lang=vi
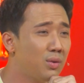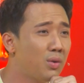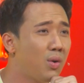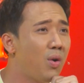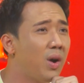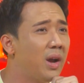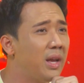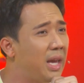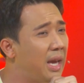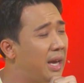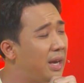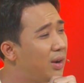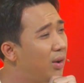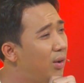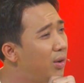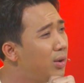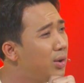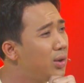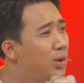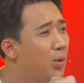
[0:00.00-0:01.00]
nó có cái gì
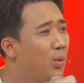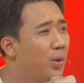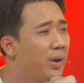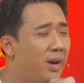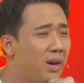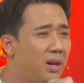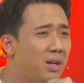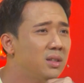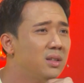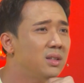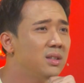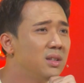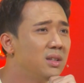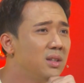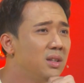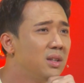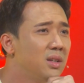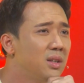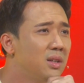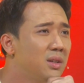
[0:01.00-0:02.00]
đó nó vui hơn
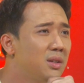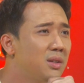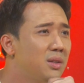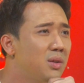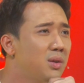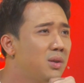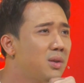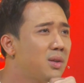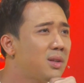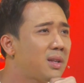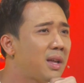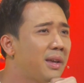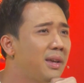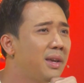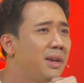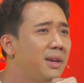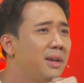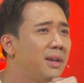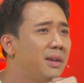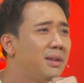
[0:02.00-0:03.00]
nó, nó tại
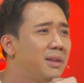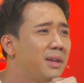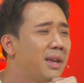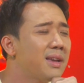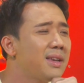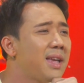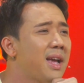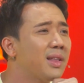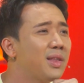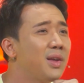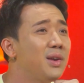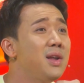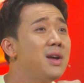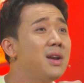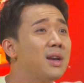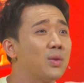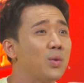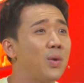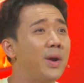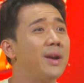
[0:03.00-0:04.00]
vì nhắc nhắc tới
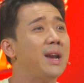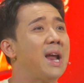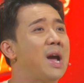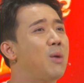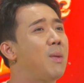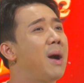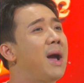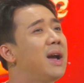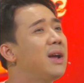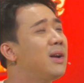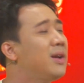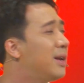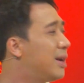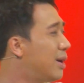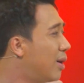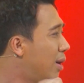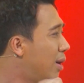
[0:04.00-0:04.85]
đức là tôi hay rao bán này